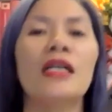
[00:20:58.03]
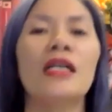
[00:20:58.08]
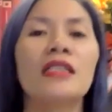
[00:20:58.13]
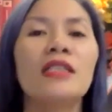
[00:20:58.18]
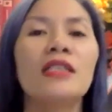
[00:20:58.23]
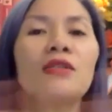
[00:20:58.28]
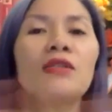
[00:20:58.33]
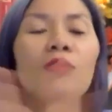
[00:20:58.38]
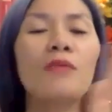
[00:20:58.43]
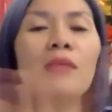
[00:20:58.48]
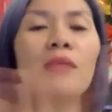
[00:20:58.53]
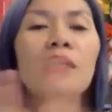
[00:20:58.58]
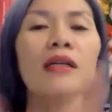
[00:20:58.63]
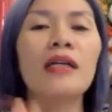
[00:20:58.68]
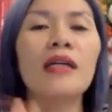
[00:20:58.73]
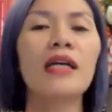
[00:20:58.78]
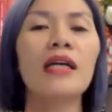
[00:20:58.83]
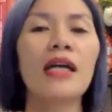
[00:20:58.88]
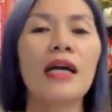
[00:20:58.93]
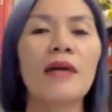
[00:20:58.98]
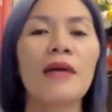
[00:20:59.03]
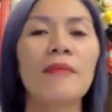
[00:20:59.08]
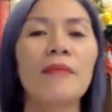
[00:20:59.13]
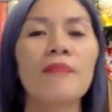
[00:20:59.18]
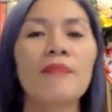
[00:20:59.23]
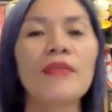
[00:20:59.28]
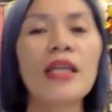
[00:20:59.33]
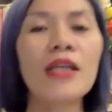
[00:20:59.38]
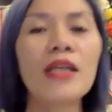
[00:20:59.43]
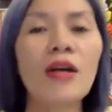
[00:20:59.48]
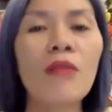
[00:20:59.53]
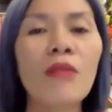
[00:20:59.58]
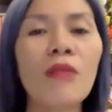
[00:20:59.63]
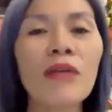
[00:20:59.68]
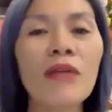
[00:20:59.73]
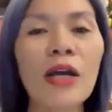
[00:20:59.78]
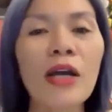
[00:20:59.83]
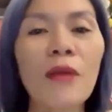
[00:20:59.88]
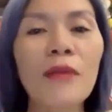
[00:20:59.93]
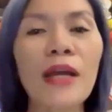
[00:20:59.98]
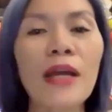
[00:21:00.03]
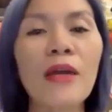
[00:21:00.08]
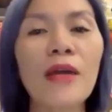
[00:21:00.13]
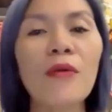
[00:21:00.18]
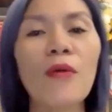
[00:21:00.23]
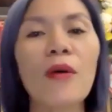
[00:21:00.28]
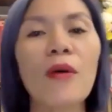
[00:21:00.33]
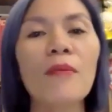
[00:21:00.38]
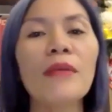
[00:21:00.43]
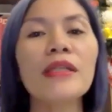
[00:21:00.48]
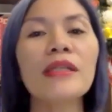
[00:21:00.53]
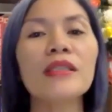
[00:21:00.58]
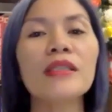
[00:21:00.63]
Xin chúc mừng uh, thành công ngày hôm nay của Miss